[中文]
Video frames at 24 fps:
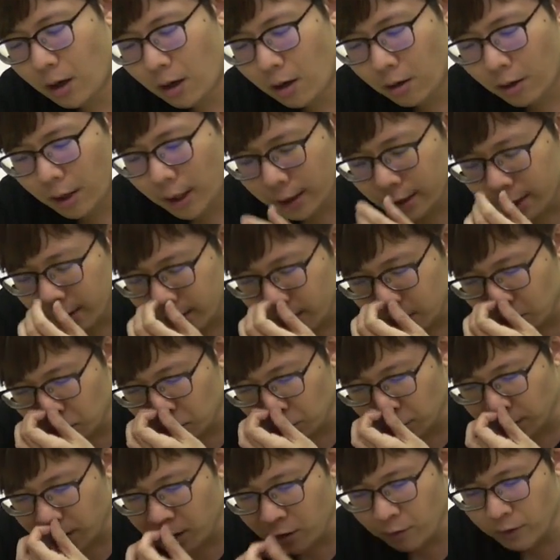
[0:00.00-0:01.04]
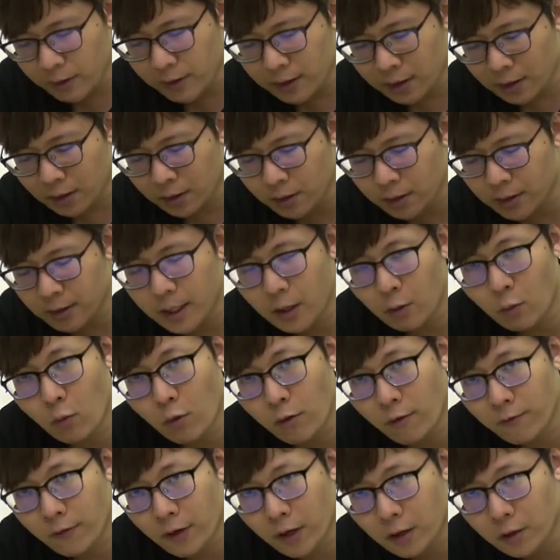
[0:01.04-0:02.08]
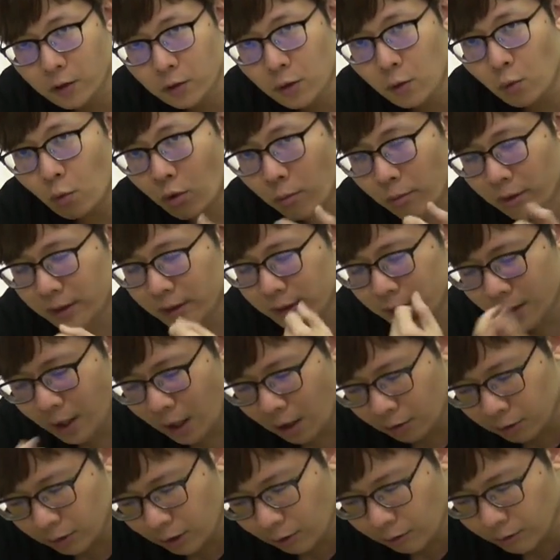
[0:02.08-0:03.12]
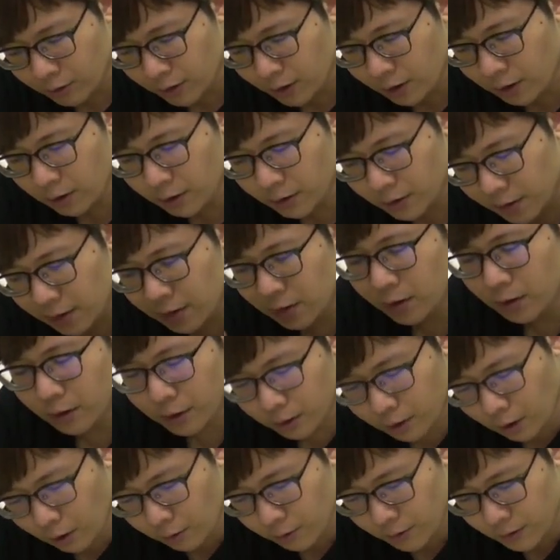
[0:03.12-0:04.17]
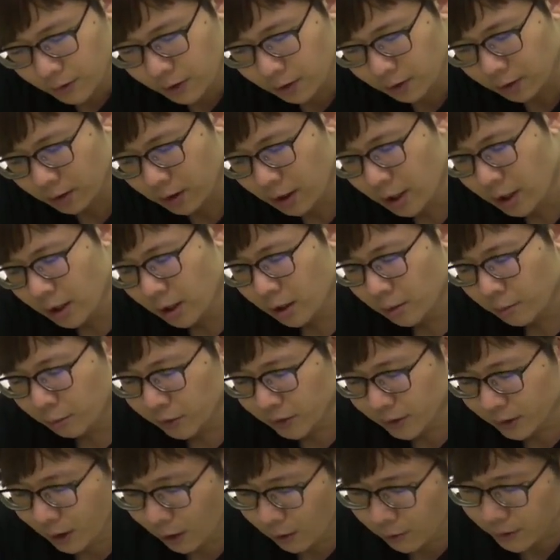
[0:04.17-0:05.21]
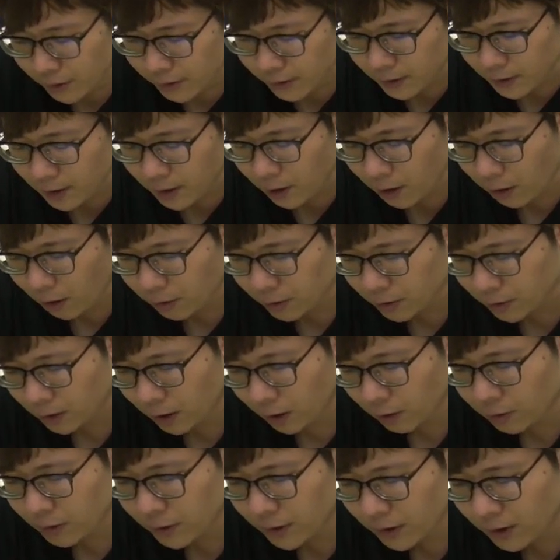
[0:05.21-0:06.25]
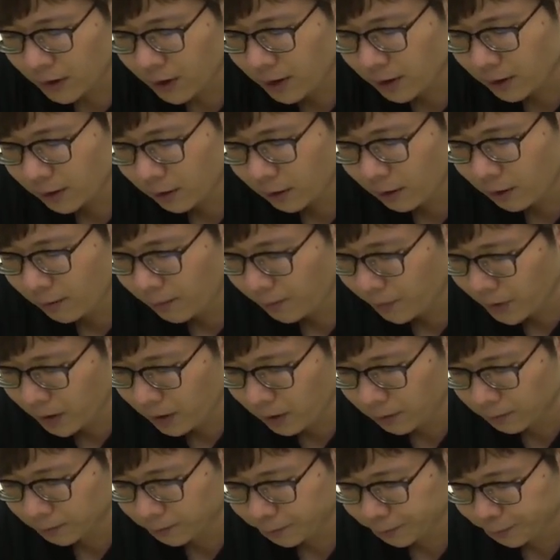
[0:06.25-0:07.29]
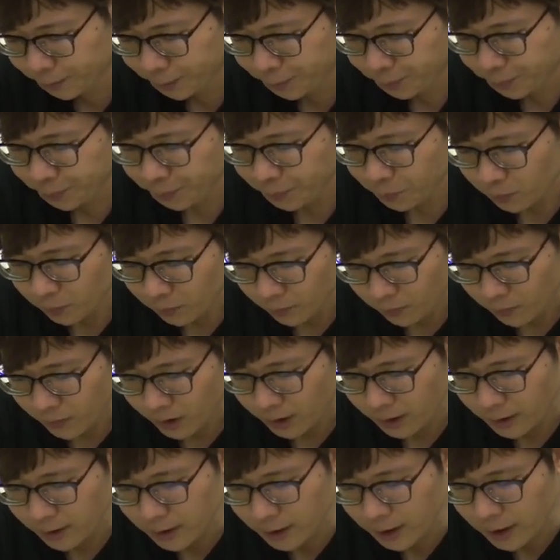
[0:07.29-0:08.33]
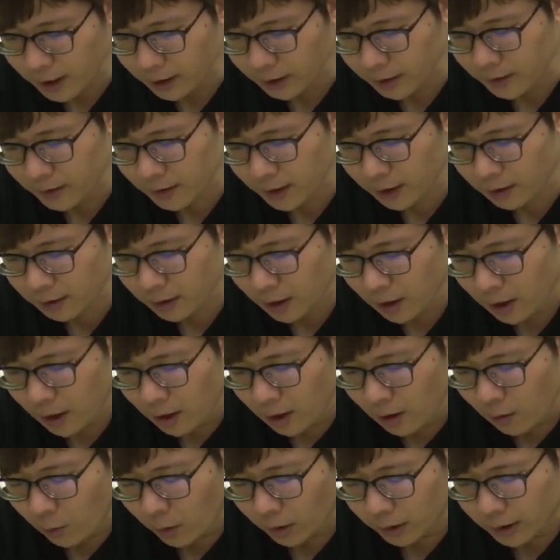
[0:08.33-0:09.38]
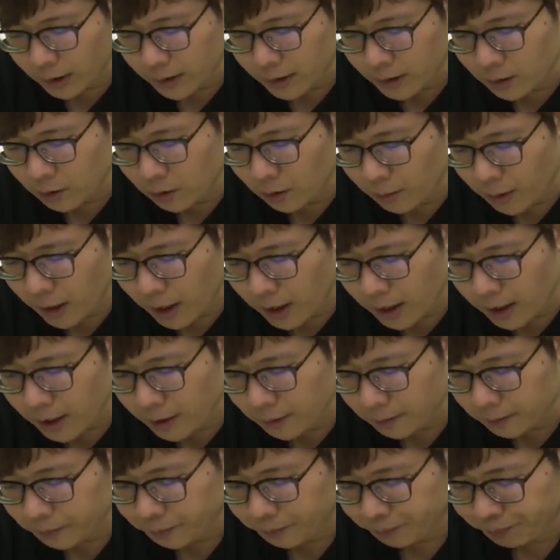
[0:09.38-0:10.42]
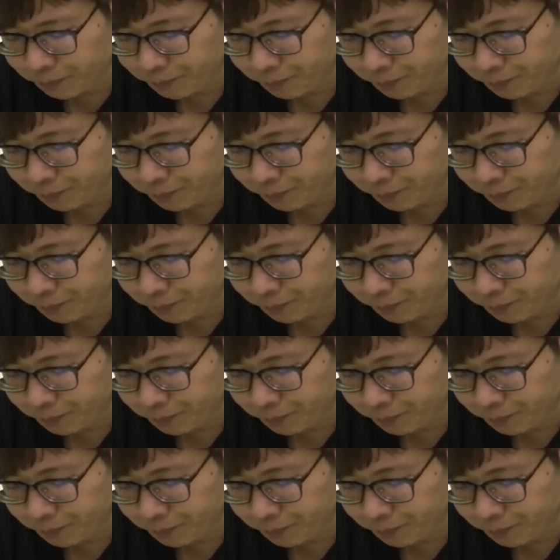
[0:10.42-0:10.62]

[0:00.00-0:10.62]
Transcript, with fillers: 好，他的意思是说，因为责任在我方，所以我们只好道歉了，只能道歉了，不是道谢哦，是道歉哦。好，再来第三，ワダシノバイ、